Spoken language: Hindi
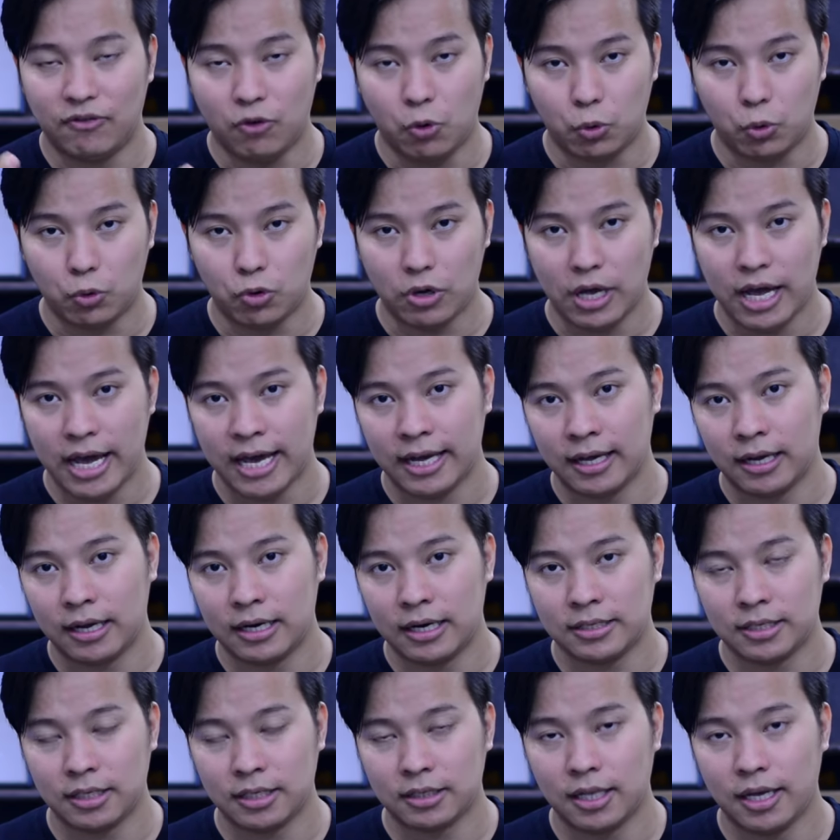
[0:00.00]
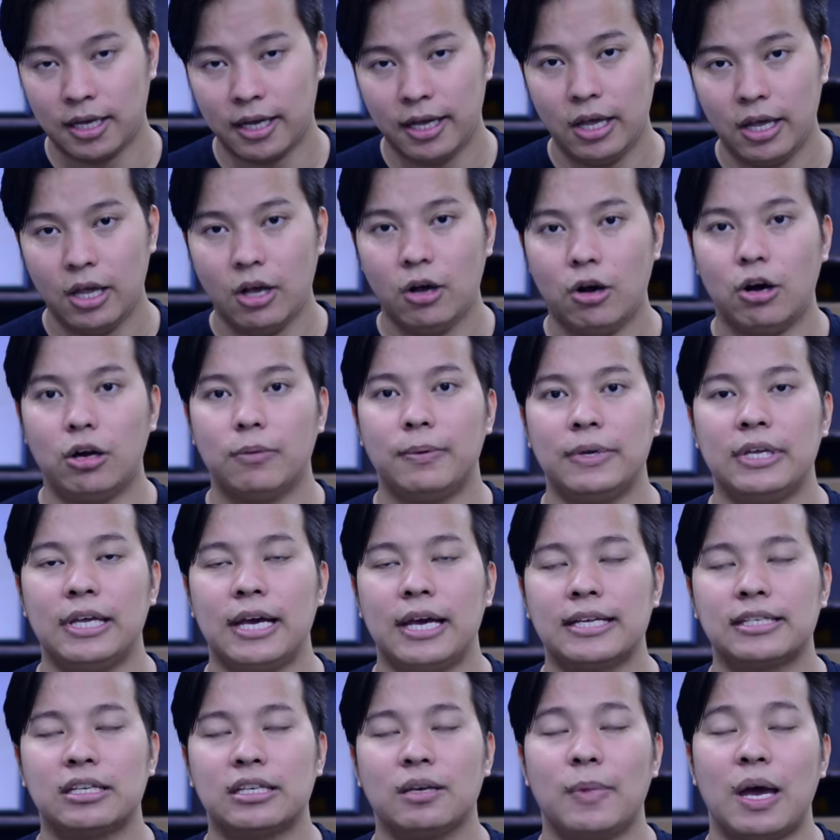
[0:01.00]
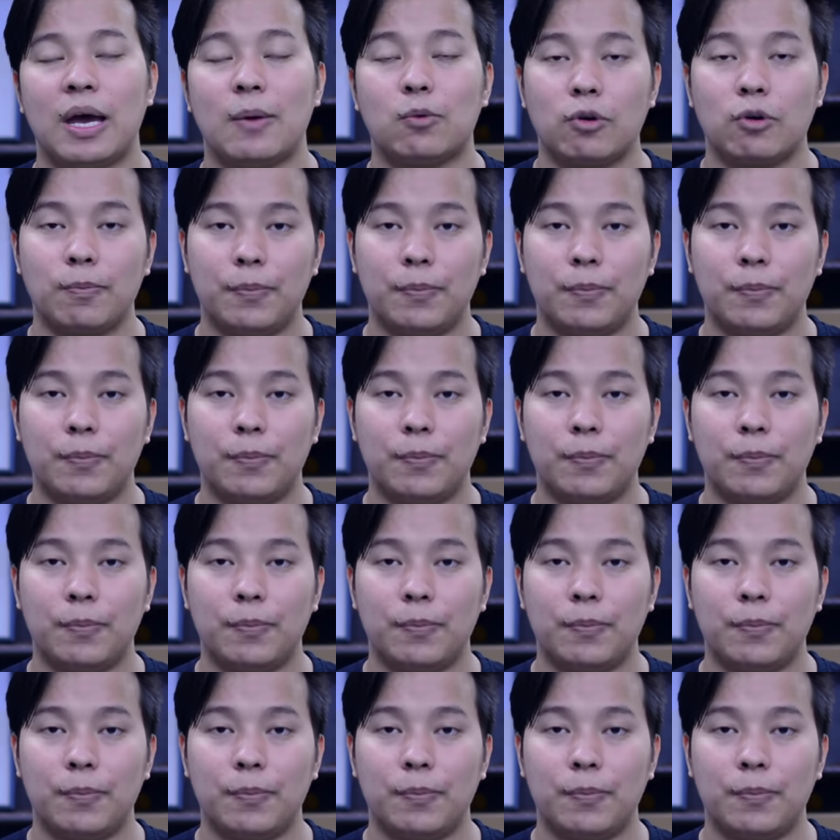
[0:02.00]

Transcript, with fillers: फ़ोन को हैक कर सकता है और भैया ऐसे में आपको